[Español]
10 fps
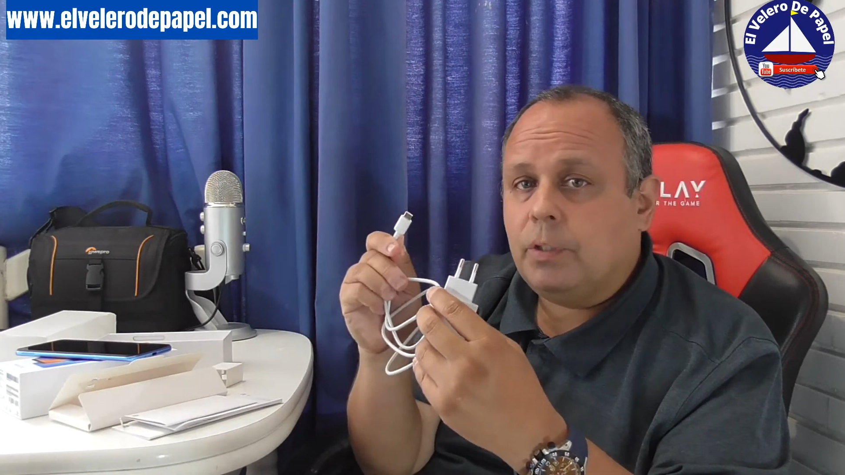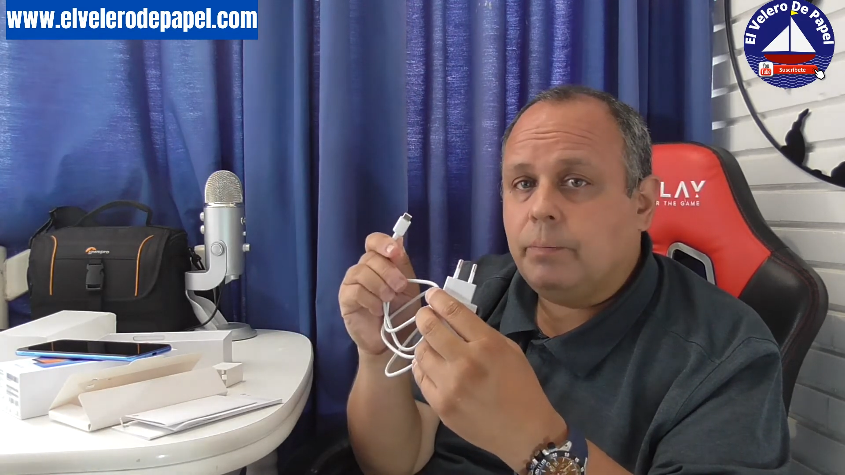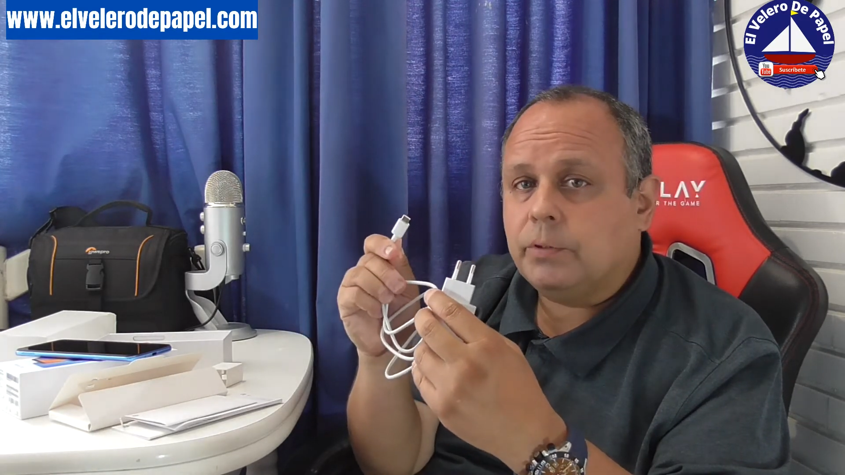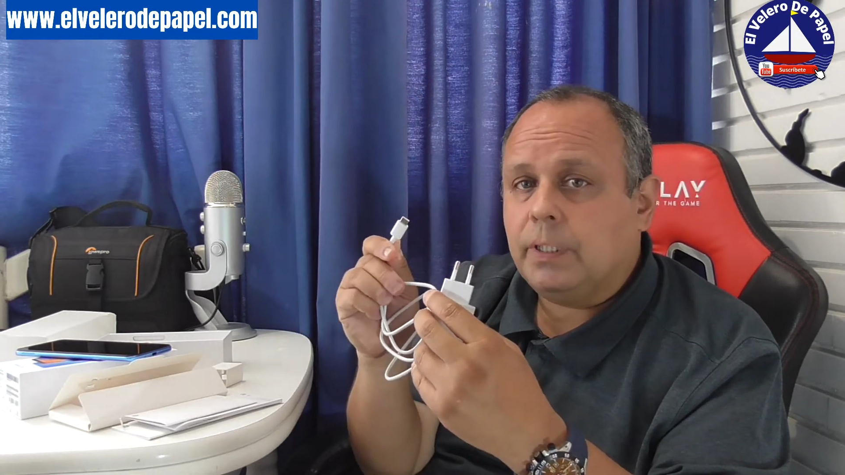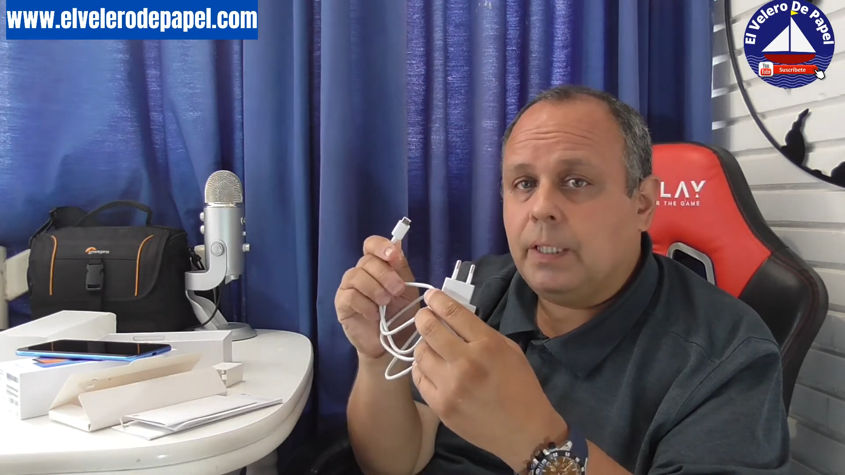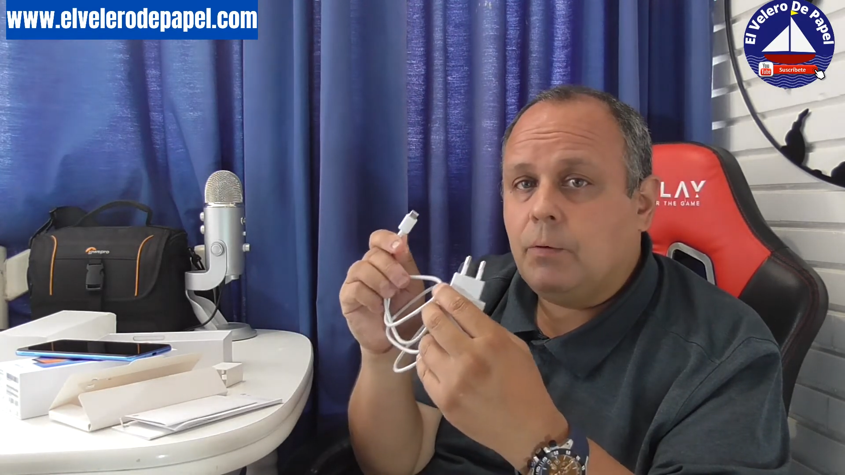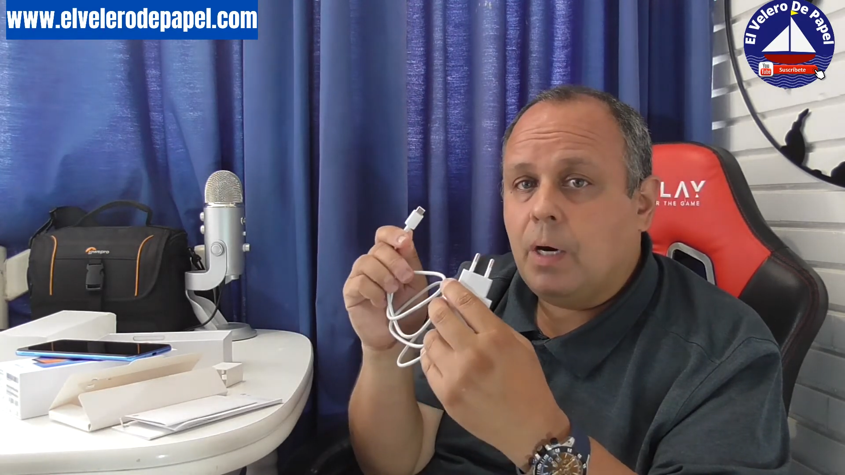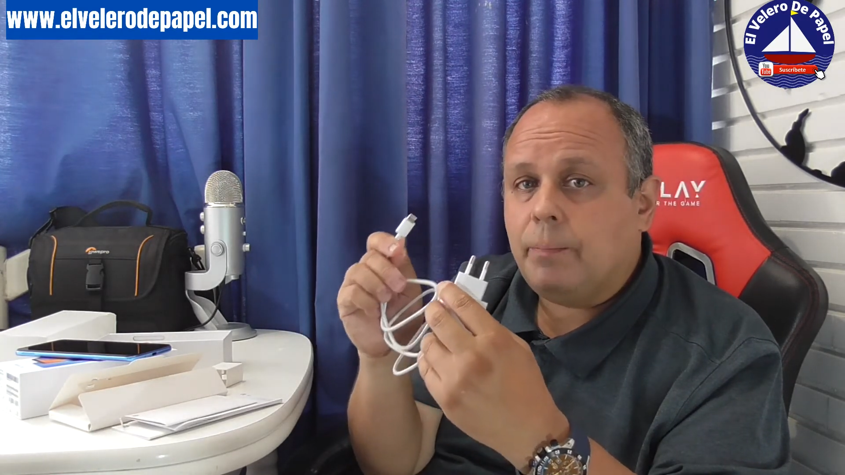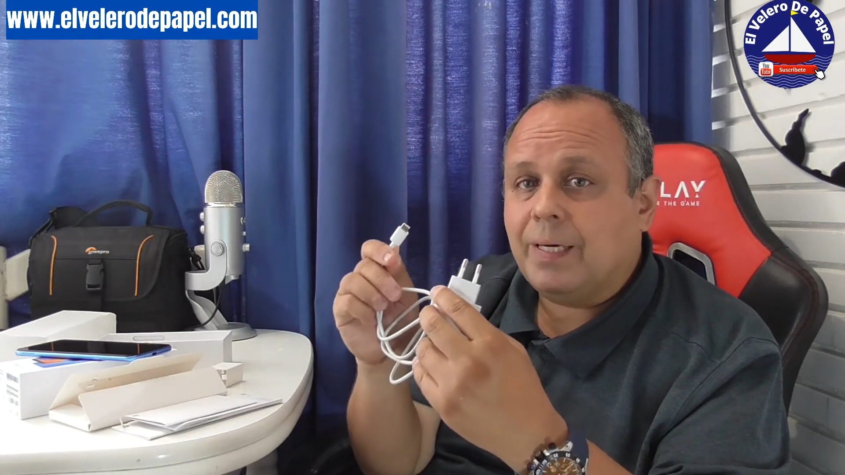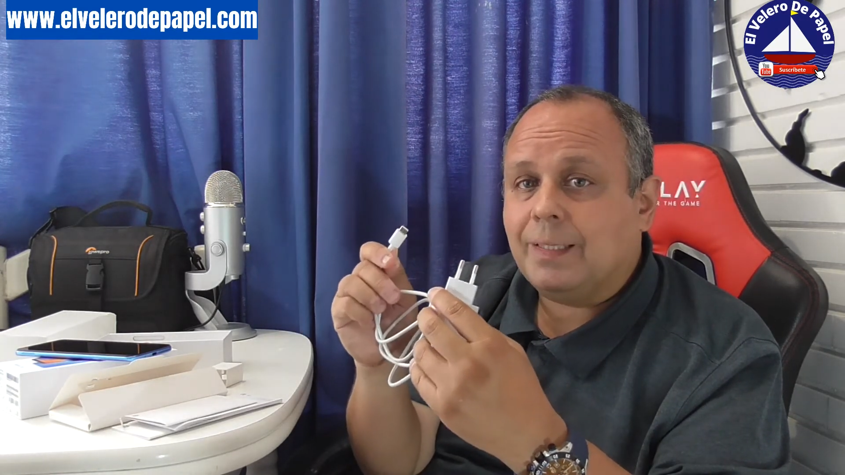
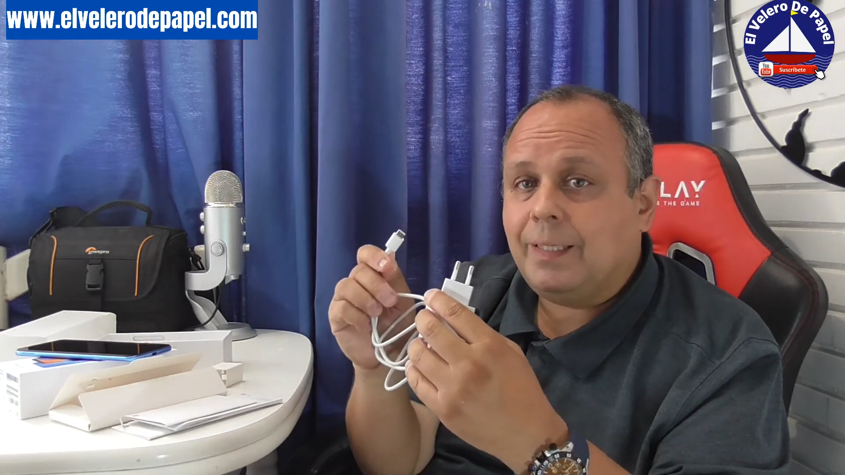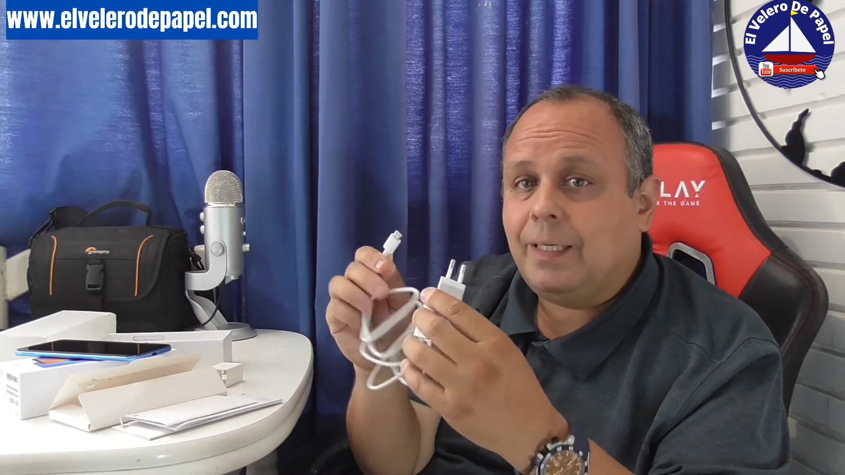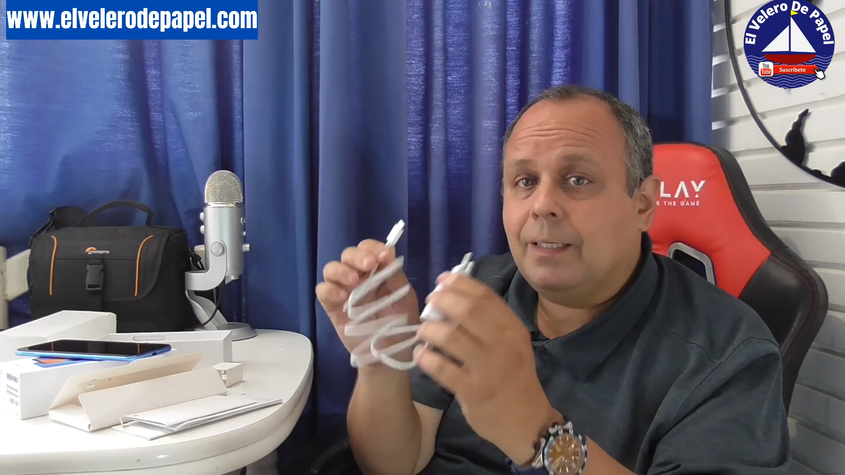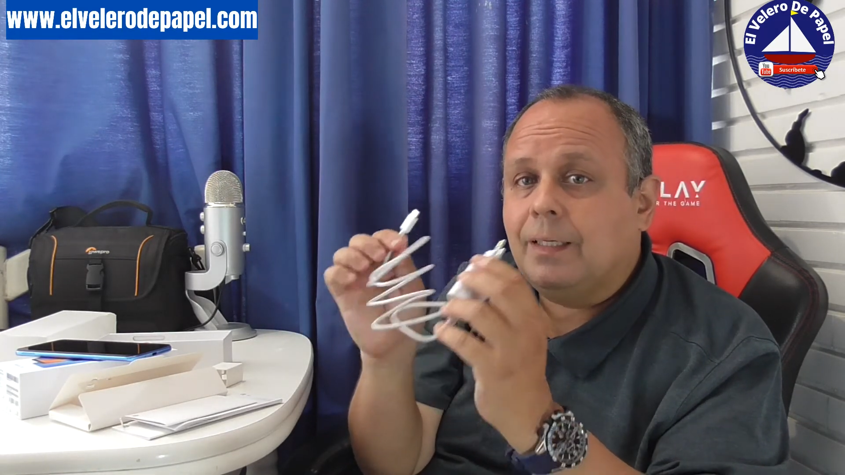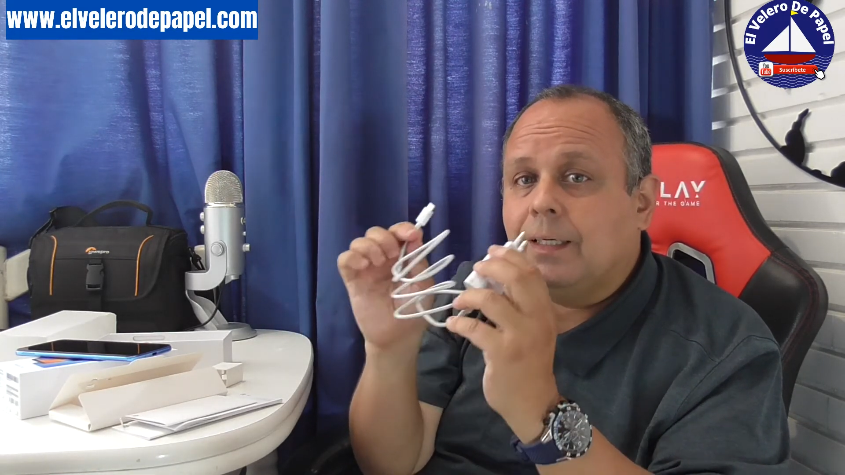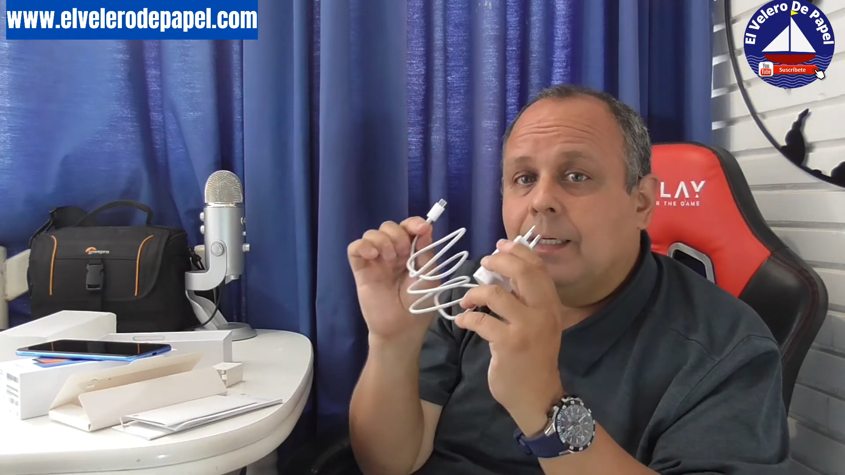dispositivos a partir